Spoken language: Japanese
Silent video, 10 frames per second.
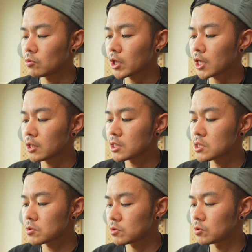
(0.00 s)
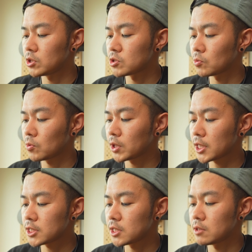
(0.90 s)
これ買ってすぐ一応動画
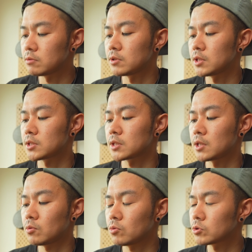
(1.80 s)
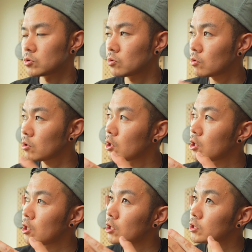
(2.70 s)
出してるんですけど、その
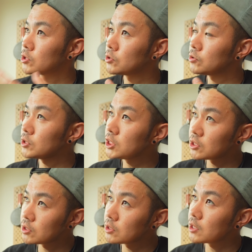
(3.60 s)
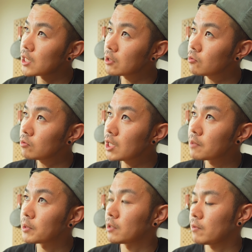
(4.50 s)
数日後ぐら
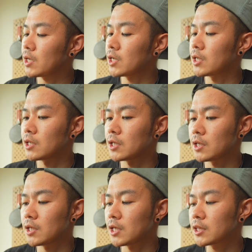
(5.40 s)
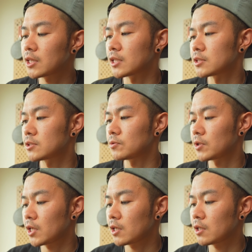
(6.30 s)
いまでは あ, あったんですよ
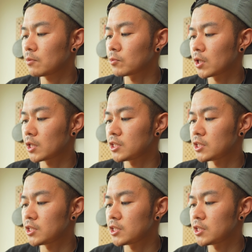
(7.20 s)
ね。でもね、